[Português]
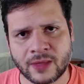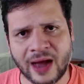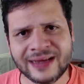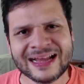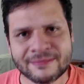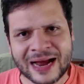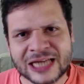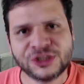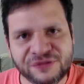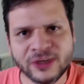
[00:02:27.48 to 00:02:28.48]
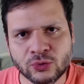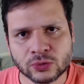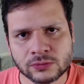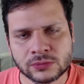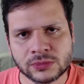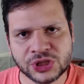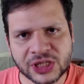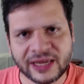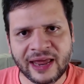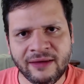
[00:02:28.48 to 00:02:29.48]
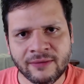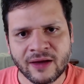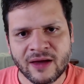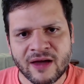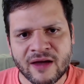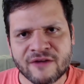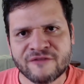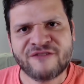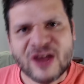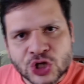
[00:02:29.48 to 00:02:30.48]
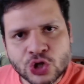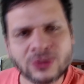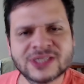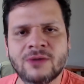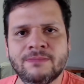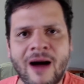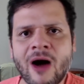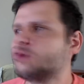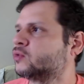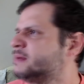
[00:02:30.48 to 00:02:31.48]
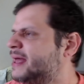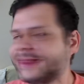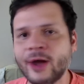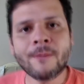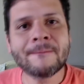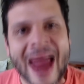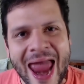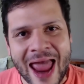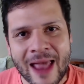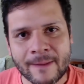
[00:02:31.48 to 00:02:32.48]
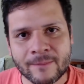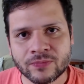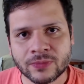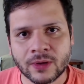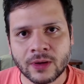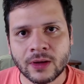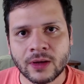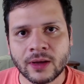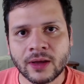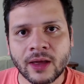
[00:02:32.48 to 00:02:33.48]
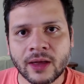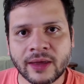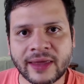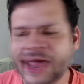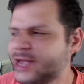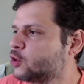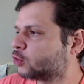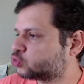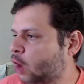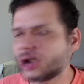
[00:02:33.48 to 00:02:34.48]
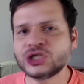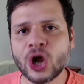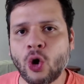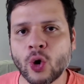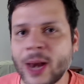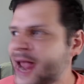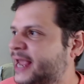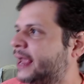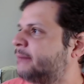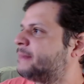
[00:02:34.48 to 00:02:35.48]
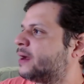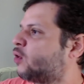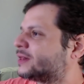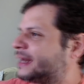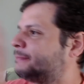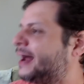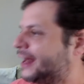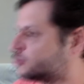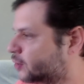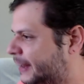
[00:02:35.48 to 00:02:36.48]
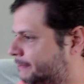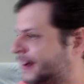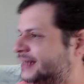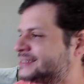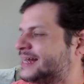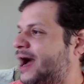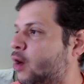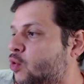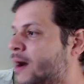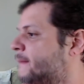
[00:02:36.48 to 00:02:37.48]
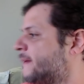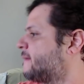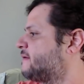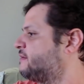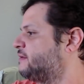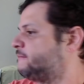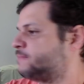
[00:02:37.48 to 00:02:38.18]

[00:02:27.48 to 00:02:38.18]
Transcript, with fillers: Ainda mais vindo de quem fechou São Paulo e meteu o pé. Quem criou toque de recolher, quem pegou trabalhador na praça, na rua, e,